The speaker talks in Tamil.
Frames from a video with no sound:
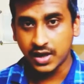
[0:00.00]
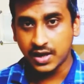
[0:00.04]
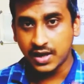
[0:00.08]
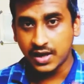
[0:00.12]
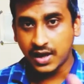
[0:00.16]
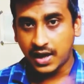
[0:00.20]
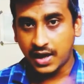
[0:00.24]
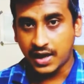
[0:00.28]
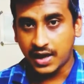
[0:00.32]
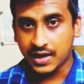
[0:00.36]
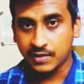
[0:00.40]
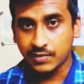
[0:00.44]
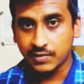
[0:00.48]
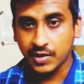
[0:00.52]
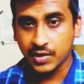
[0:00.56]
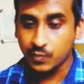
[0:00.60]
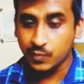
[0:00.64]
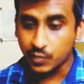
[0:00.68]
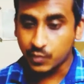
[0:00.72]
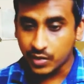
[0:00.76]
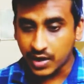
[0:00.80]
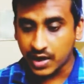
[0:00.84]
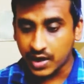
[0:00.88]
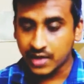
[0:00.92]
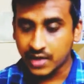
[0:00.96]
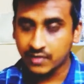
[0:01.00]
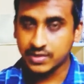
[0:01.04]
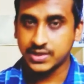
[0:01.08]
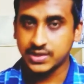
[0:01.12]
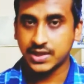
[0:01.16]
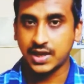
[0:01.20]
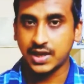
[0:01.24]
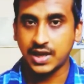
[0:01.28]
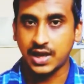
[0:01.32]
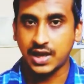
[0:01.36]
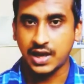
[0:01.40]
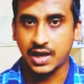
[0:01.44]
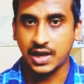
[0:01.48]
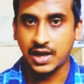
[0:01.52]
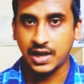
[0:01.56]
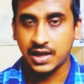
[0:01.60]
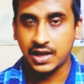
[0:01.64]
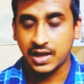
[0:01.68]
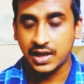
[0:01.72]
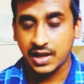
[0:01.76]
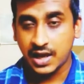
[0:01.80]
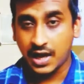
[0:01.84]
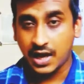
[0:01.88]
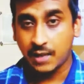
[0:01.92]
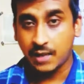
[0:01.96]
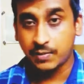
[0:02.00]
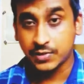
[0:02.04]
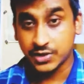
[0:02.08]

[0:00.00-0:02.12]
இன்னும் ஒரு அரை மணி நேரம் முன்னாடி வந்தேன்னா